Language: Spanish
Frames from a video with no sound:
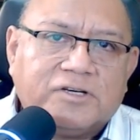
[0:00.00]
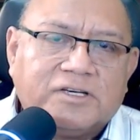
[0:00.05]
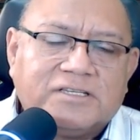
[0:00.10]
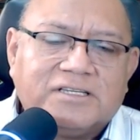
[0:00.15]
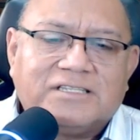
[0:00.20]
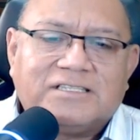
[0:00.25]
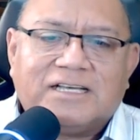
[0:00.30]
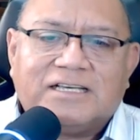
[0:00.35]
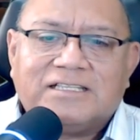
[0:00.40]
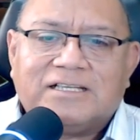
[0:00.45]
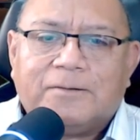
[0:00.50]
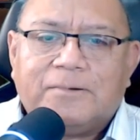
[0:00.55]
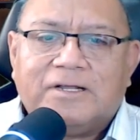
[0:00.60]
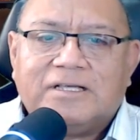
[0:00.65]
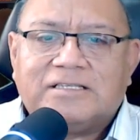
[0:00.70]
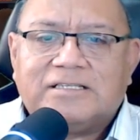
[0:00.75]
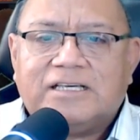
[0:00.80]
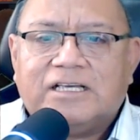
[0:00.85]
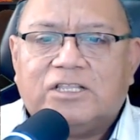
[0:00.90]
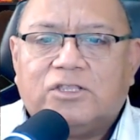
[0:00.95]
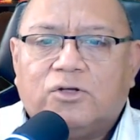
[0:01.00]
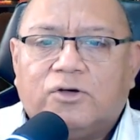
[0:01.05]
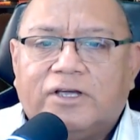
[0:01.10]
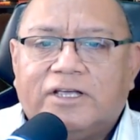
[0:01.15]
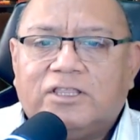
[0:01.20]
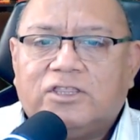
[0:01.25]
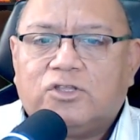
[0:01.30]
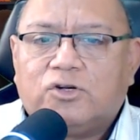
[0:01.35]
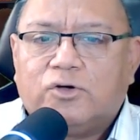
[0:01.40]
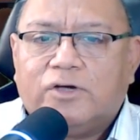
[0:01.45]
que se está estableciendo
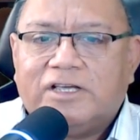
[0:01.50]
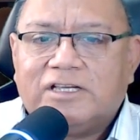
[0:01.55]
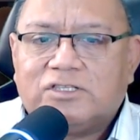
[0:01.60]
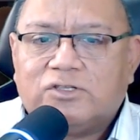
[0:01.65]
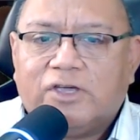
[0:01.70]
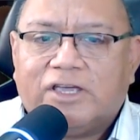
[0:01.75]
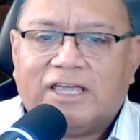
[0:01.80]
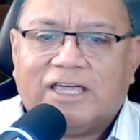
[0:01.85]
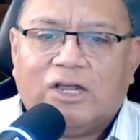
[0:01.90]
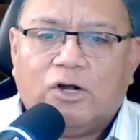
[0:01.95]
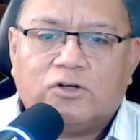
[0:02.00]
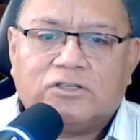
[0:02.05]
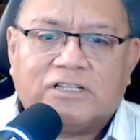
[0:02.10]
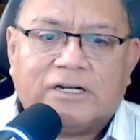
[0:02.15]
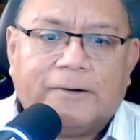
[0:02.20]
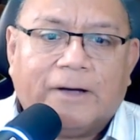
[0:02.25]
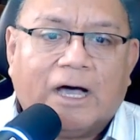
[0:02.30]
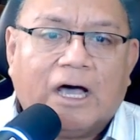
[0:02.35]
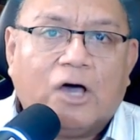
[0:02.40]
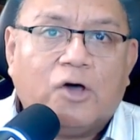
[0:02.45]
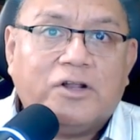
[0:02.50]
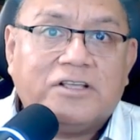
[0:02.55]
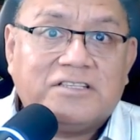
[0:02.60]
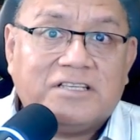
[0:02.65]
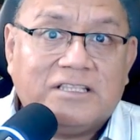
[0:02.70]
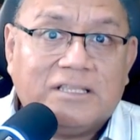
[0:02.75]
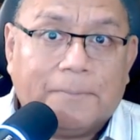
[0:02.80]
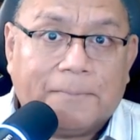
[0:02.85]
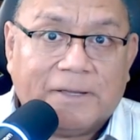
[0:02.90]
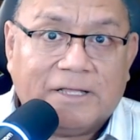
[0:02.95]
dentro de esto es que los
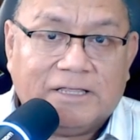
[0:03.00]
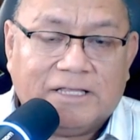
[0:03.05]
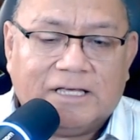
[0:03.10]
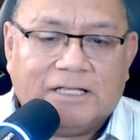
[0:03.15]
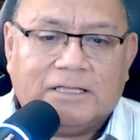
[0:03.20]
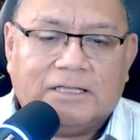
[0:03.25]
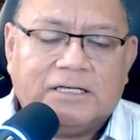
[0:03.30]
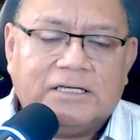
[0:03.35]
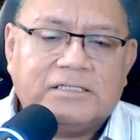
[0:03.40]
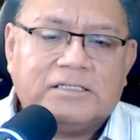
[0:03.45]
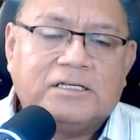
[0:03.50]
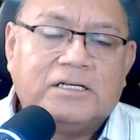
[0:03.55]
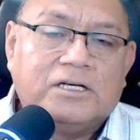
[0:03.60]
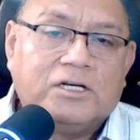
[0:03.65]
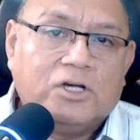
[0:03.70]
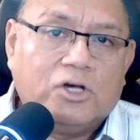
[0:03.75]
trabajadores independientes,